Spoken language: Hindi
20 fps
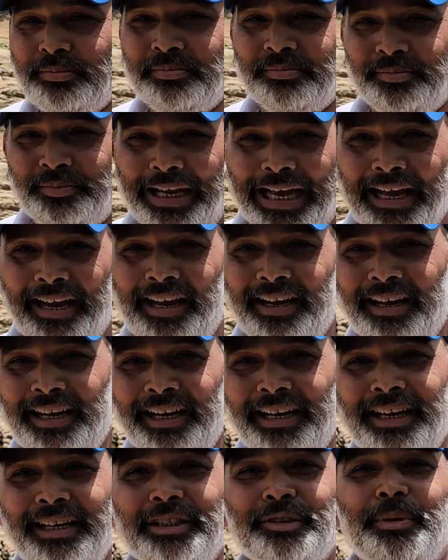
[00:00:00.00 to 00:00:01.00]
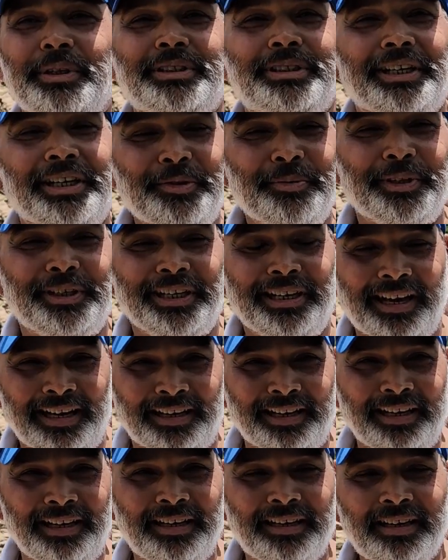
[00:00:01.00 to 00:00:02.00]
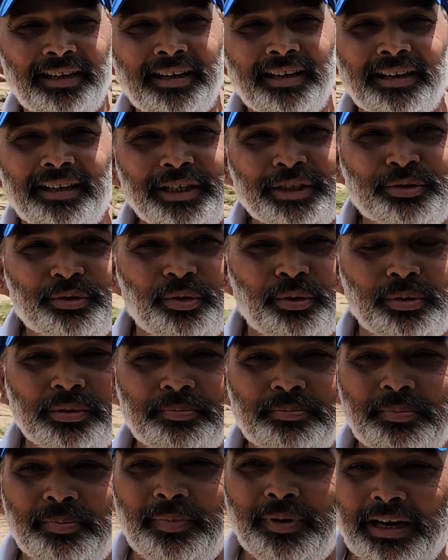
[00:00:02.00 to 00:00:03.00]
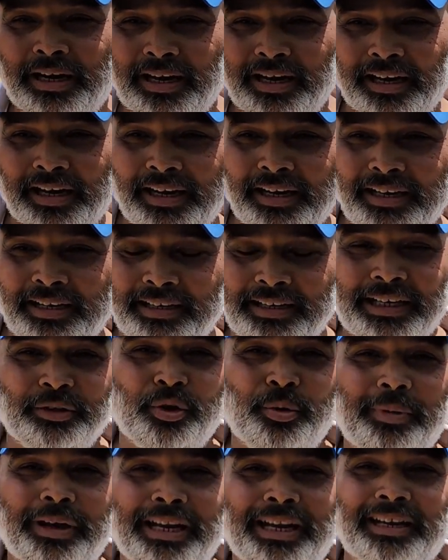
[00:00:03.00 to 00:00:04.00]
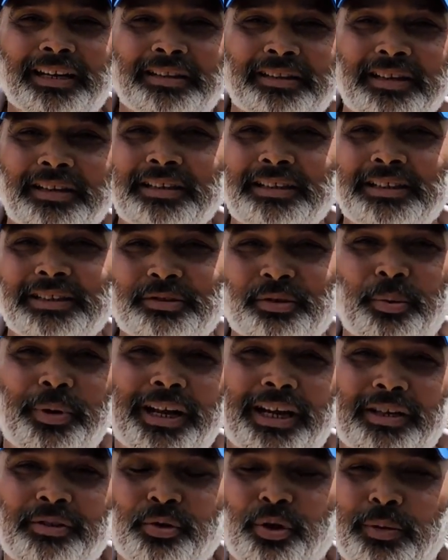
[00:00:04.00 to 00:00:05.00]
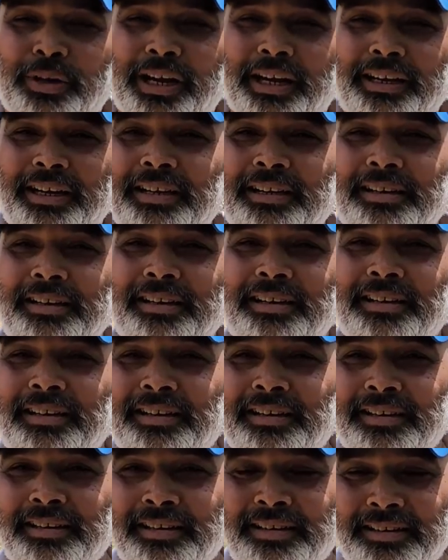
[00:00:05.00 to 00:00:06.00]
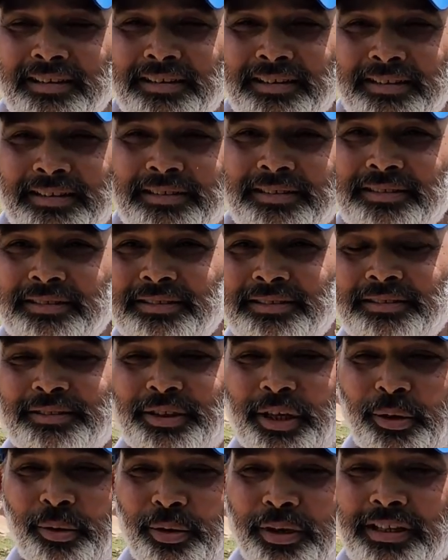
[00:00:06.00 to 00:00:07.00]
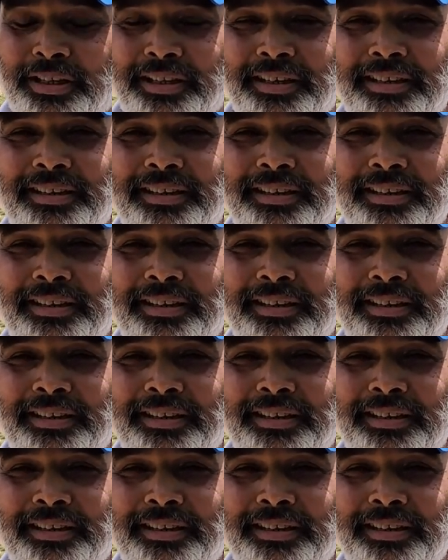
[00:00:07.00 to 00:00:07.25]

हम गहरा करेंगे इसमें चिकनी मिट्टी डाल के इसको अगले एक दो महीने के अंदर इसको नया जोड़ बना के चालू कर